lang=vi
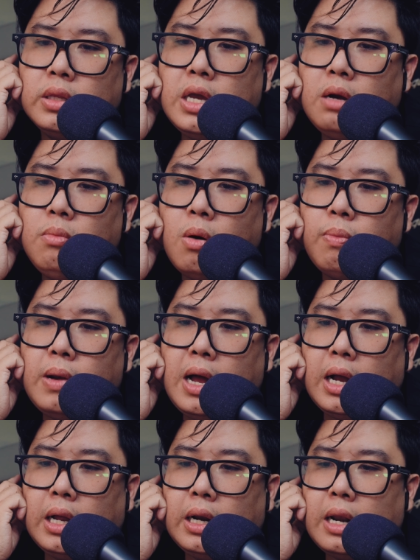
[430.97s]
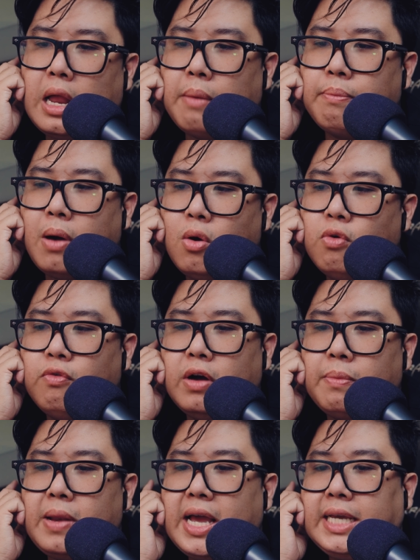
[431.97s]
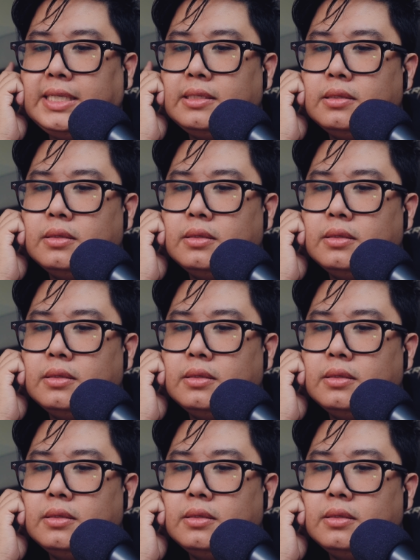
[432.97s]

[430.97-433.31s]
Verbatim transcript: Nhấn một lần là pause và play.